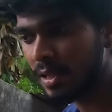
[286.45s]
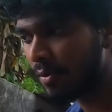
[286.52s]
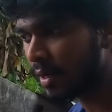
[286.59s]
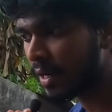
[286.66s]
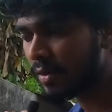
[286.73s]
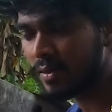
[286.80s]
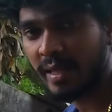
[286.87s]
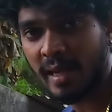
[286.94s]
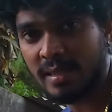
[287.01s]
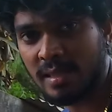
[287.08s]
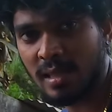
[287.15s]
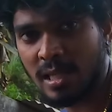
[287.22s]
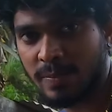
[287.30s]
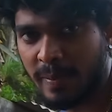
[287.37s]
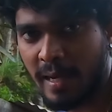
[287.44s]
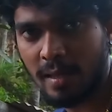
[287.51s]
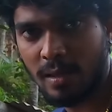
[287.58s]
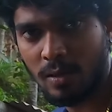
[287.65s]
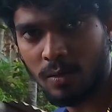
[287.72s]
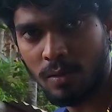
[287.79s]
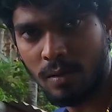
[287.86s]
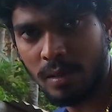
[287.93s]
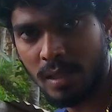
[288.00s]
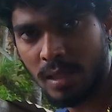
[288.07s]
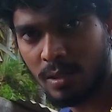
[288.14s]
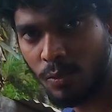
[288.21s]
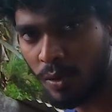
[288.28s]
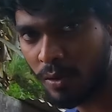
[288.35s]
இந்த வண்டியில் வந்து ஏற்றத்தில் ஸ்பீடாக தான் இருக்கும் அந்த
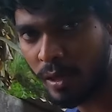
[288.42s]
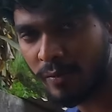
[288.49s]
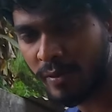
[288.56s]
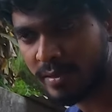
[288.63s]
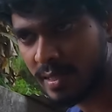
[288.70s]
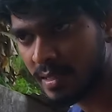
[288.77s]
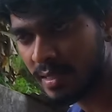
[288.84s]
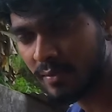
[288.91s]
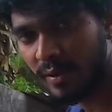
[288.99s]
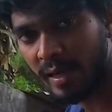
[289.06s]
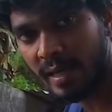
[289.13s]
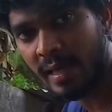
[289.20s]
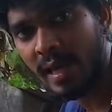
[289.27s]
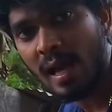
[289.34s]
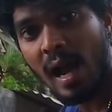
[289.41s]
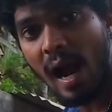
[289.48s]
இந்த ஒன் டுவெண்ட்டி ஃபைவ் சிசி வண்டி